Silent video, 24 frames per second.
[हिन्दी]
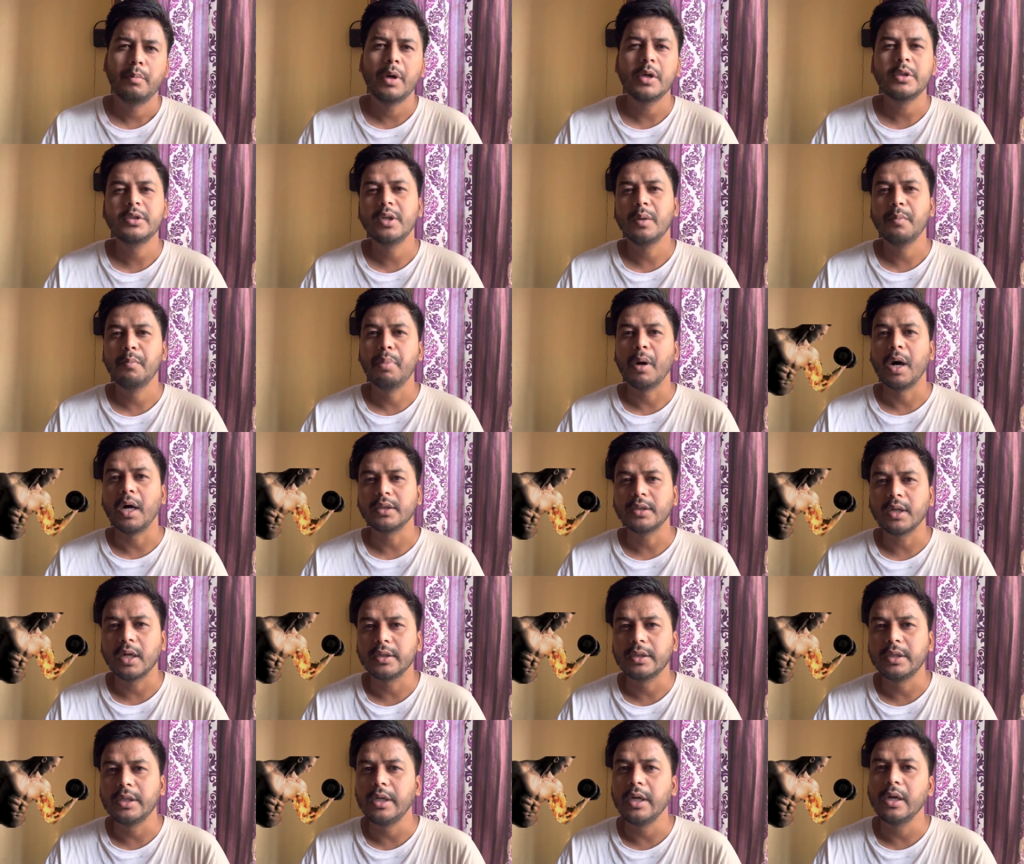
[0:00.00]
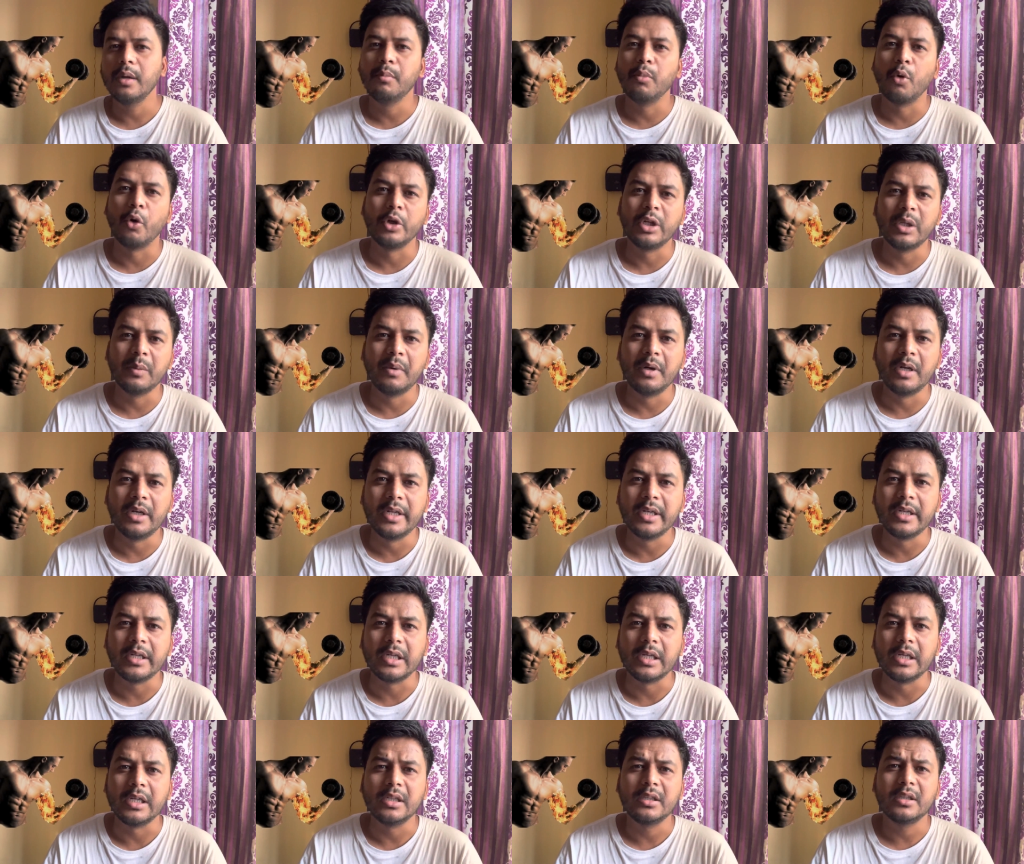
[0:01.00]
और जब बात आती है बॉडी बिल्डिंग
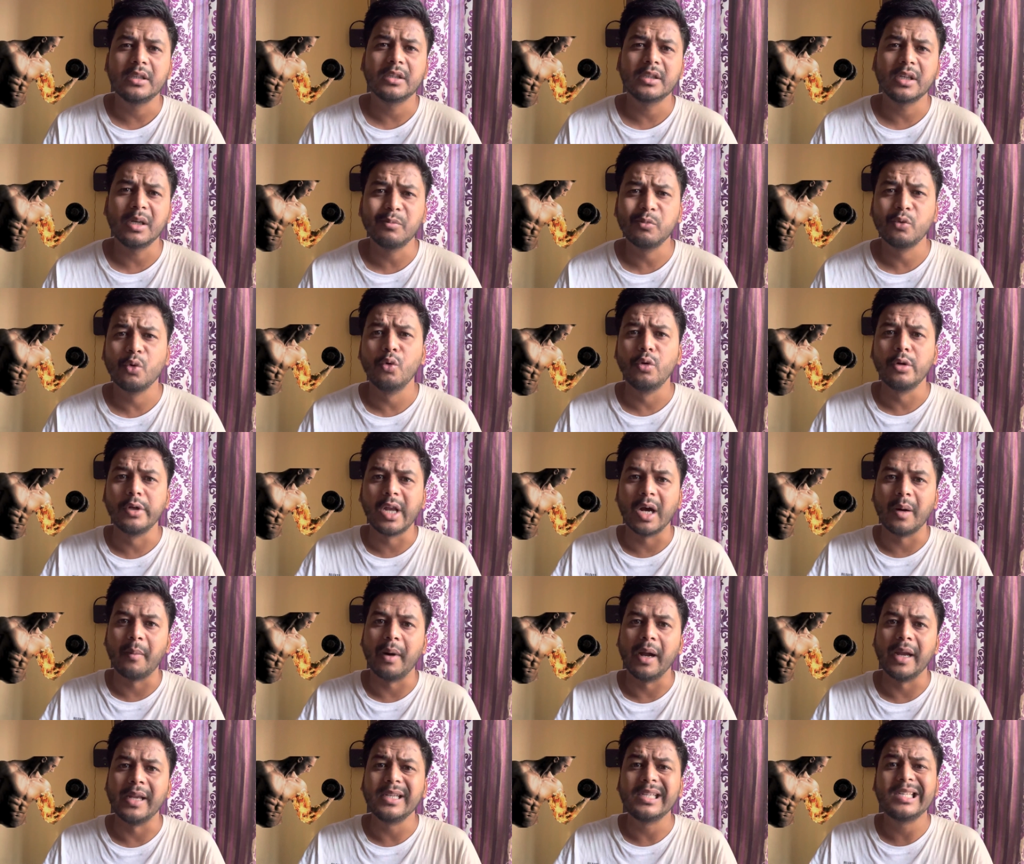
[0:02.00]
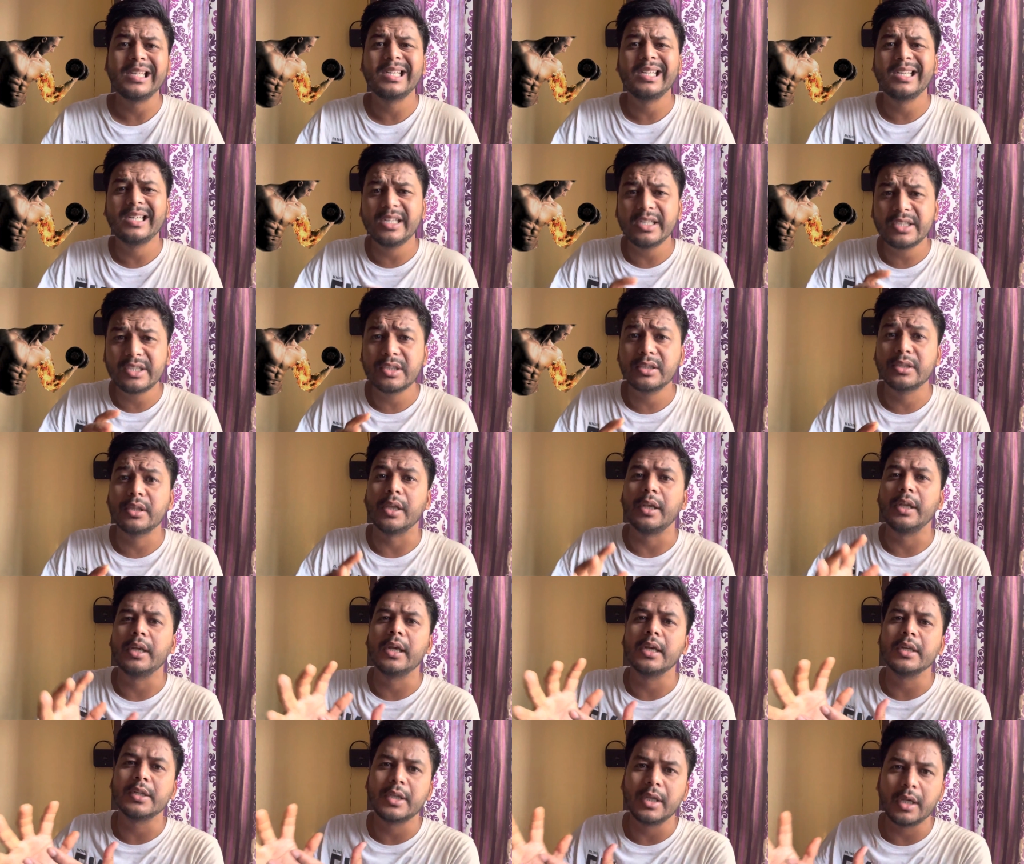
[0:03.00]
की तब ग्लूटामाइन किस तरीके
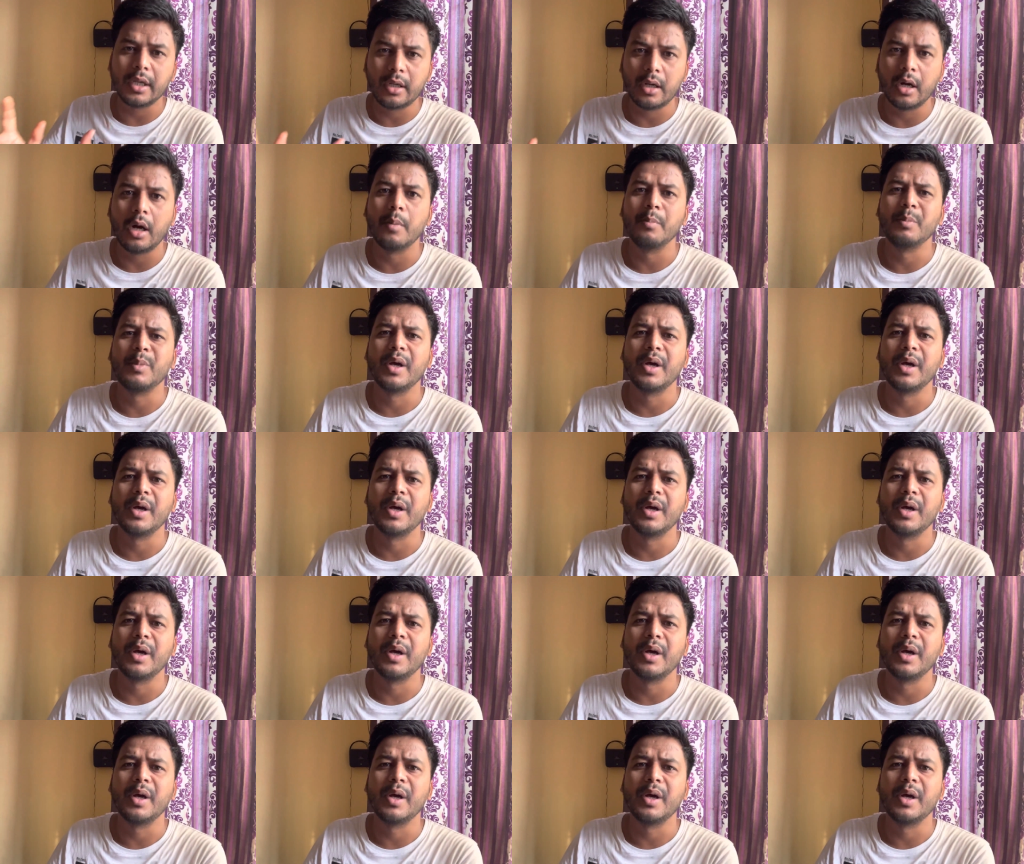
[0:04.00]
तरीके से काम